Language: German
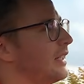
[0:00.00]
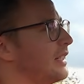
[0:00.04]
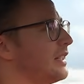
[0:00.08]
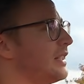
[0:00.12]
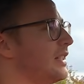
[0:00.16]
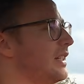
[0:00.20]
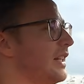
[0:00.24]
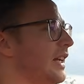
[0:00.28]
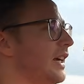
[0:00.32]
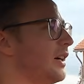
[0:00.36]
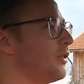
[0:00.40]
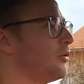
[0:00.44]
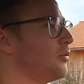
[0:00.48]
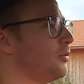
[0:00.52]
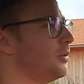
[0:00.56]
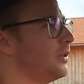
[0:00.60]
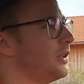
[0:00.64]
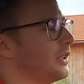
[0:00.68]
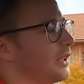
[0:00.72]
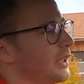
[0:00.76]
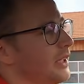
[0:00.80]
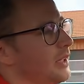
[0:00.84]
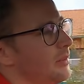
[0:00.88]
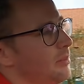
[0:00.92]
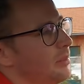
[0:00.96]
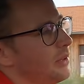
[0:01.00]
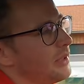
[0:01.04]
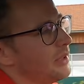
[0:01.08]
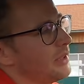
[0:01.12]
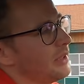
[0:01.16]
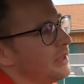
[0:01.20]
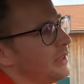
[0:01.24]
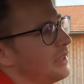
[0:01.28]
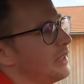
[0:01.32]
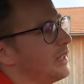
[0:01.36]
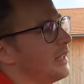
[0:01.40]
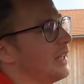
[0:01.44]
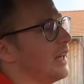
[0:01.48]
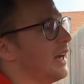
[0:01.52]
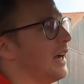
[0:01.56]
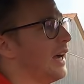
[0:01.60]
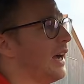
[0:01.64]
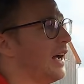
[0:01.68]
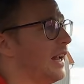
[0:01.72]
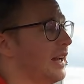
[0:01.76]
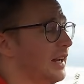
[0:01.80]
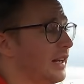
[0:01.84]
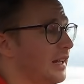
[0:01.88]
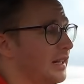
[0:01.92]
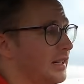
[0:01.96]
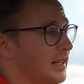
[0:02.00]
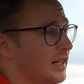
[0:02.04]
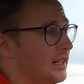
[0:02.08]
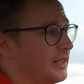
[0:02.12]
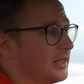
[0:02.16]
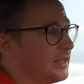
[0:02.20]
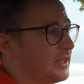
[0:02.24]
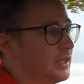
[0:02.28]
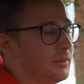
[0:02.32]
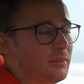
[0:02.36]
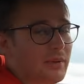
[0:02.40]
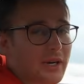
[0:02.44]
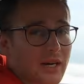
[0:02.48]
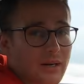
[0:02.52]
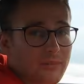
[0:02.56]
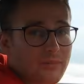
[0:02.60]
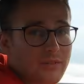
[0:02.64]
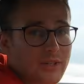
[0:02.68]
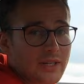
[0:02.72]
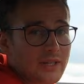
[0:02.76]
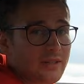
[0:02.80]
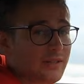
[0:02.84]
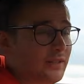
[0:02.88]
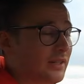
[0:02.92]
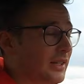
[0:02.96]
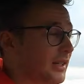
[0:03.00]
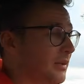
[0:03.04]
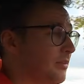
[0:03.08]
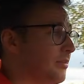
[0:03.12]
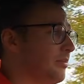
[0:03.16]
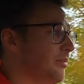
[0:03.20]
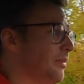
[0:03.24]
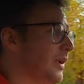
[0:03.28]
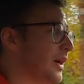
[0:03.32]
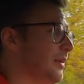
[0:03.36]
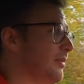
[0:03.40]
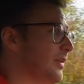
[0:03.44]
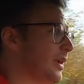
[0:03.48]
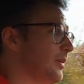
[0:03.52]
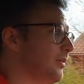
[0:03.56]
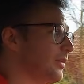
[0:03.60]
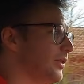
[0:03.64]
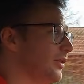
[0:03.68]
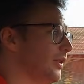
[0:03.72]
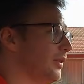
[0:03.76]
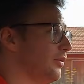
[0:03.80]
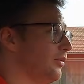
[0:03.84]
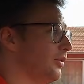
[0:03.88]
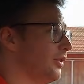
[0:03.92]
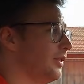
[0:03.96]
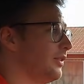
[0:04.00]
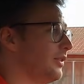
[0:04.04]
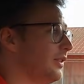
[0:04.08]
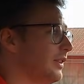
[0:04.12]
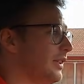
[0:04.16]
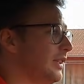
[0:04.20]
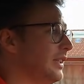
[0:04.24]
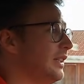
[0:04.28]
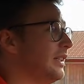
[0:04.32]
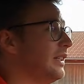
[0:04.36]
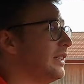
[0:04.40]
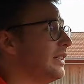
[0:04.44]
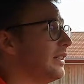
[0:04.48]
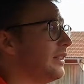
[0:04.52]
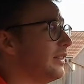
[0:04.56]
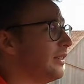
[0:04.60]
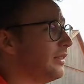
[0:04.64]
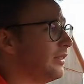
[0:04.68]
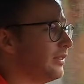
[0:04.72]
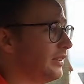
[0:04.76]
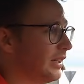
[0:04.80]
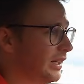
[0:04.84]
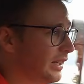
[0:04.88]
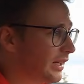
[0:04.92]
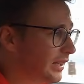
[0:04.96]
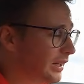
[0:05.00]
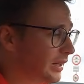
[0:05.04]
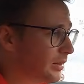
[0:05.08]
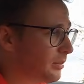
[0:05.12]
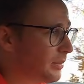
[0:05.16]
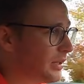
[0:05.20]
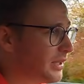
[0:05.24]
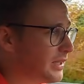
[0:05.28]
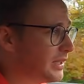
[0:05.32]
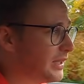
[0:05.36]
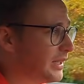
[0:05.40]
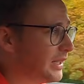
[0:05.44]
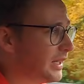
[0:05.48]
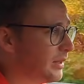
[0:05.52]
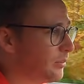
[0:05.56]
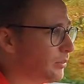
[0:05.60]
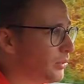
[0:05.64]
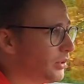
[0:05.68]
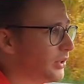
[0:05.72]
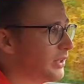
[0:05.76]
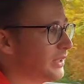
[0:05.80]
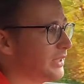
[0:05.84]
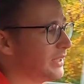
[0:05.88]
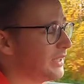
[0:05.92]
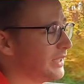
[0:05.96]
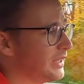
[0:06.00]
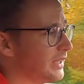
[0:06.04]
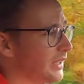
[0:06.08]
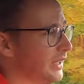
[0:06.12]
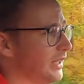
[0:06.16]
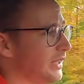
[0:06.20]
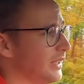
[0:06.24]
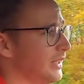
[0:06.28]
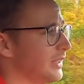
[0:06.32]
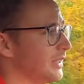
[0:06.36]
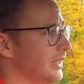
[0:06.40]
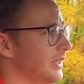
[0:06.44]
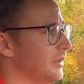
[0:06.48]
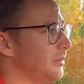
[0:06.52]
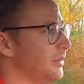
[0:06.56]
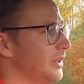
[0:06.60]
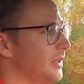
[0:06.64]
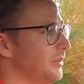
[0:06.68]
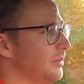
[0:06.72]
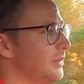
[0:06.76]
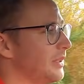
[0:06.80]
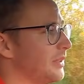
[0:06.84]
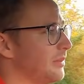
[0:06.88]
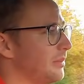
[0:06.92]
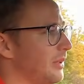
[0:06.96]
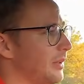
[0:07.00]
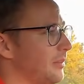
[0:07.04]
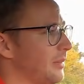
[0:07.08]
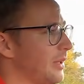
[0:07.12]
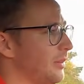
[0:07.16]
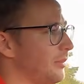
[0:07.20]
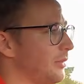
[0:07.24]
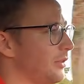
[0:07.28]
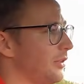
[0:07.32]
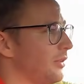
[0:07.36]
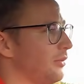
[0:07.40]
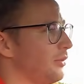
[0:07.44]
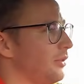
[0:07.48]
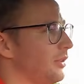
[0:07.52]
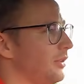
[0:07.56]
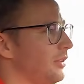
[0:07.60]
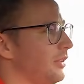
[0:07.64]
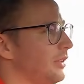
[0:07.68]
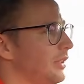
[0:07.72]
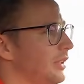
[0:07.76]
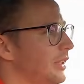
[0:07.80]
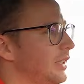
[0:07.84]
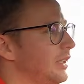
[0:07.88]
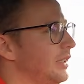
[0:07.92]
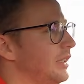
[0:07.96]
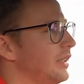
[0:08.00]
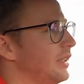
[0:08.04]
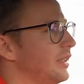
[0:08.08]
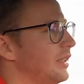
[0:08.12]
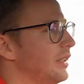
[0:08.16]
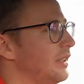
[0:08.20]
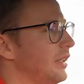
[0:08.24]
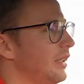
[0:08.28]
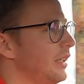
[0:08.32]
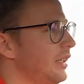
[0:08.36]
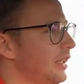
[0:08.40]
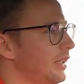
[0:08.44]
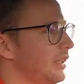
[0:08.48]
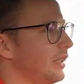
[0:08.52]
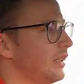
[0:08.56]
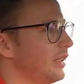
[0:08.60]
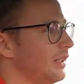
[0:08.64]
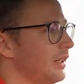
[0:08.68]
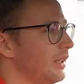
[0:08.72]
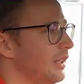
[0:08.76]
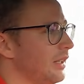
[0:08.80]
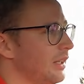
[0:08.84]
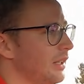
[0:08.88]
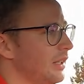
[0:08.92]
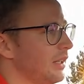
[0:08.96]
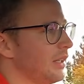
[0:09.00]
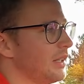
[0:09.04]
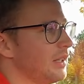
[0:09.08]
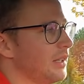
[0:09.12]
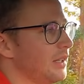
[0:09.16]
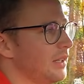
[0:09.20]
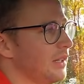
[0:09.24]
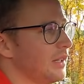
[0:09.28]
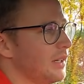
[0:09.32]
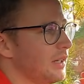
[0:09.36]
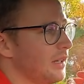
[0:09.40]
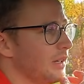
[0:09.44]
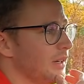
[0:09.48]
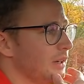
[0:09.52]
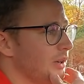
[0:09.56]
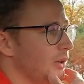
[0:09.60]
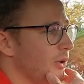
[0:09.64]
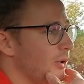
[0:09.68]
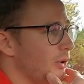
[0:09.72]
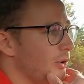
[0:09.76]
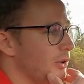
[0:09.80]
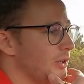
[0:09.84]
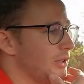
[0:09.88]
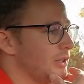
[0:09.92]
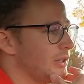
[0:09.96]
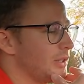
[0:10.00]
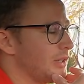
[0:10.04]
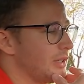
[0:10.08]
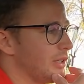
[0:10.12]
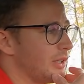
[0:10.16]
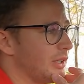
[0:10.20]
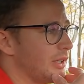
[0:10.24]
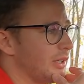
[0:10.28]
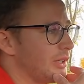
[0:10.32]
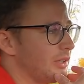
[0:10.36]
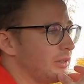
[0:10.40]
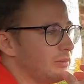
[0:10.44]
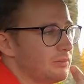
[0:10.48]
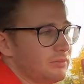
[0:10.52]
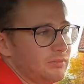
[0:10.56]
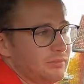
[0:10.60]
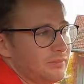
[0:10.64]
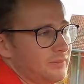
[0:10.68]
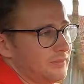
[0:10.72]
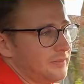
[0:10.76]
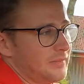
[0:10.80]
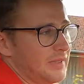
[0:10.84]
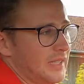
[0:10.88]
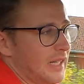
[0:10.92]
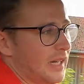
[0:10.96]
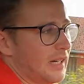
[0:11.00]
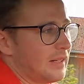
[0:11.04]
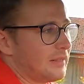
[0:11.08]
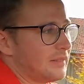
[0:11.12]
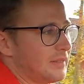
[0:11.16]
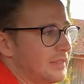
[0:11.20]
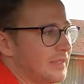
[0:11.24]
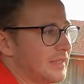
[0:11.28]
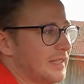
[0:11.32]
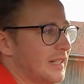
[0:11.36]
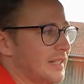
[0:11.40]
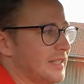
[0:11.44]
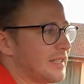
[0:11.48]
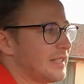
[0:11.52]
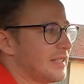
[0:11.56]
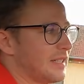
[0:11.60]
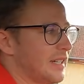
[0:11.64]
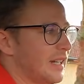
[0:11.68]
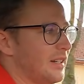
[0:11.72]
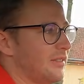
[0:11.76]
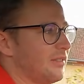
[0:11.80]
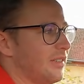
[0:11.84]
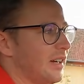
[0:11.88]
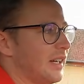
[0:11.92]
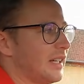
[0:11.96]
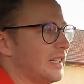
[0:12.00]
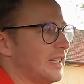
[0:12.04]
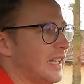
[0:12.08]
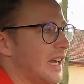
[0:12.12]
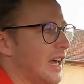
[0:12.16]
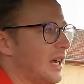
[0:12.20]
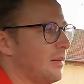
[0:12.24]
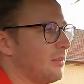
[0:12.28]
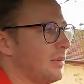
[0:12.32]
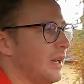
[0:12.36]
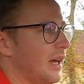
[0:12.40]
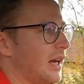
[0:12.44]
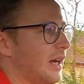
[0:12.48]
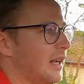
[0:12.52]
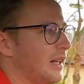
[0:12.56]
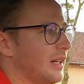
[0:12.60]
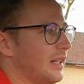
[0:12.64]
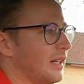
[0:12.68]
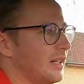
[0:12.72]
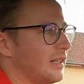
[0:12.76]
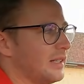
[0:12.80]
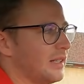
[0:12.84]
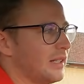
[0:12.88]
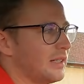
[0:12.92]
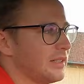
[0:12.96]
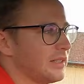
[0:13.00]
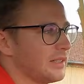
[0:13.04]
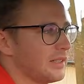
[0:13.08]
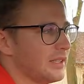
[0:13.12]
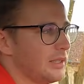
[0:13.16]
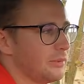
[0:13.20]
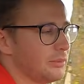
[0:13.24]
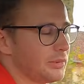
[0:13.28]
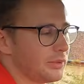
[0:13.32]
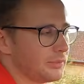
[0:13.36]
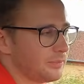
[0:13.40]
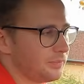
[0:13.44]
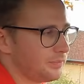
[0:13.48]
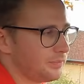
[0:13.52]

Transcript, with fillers: sehr guten Grip. Allradantrieb haben wir jetzt eben beim M240i serienmäßig an Bord. Hintradantrieb gibt es beim M240i nicht. Und äh, ja, das ist ein variabler Allradantrieb,